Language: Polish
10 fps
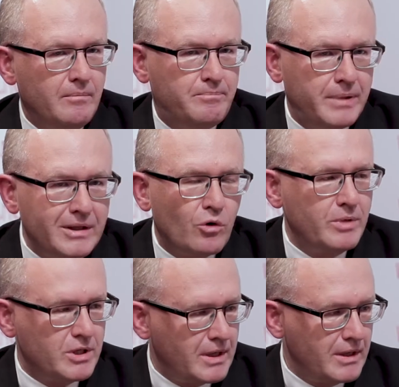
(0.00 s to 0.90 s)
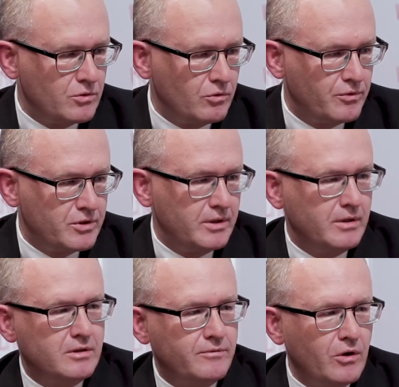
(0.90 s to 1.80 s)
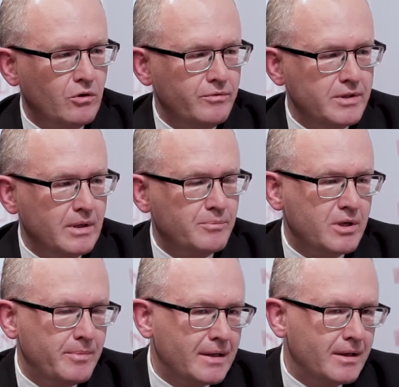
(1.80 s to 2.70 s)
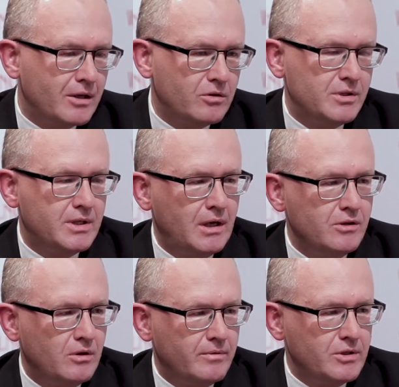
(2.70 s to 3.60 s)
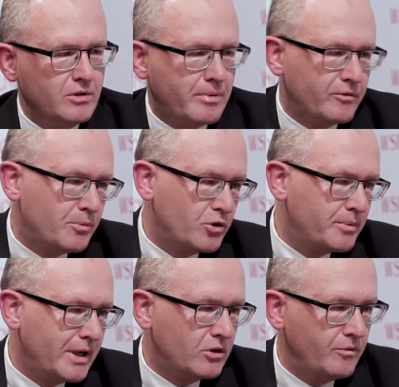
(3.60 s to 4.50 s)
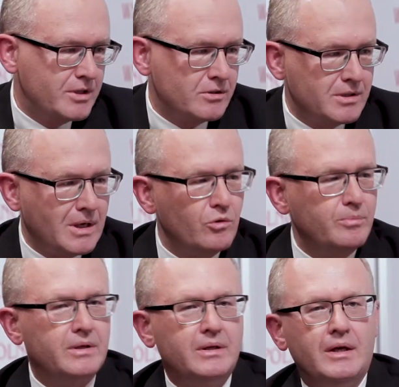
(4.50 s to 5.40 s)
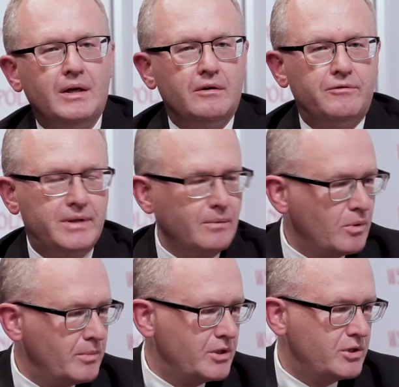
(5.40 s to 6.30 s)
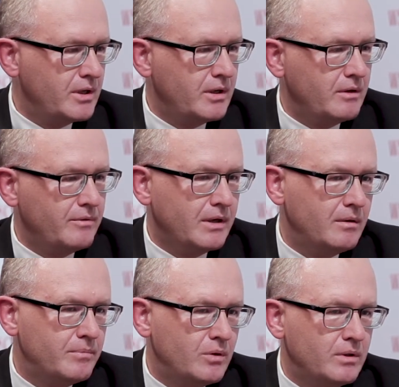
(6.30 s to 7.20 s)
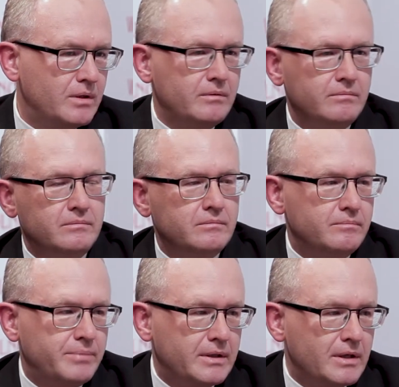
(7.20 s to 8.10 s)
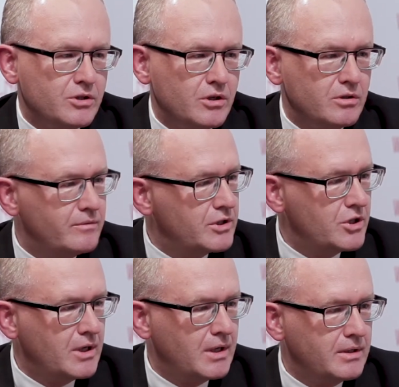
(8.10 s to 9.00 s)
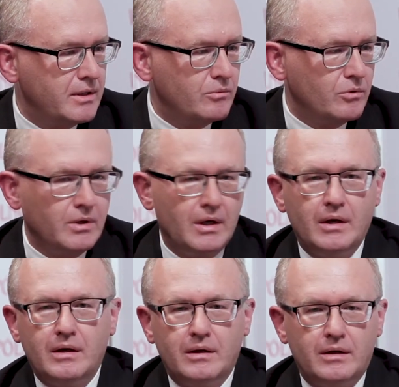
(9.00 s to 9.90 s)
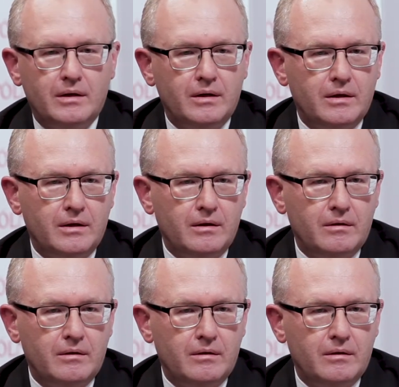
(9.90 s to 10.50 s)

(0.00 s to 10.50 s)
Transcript: pytał mieszkańców, czy swoją wizję przemiany Katowic realizować, to prawdopodobnie Katowice zostałyby w tym momencie, w jakim były 15 czy 20 lat temu. E,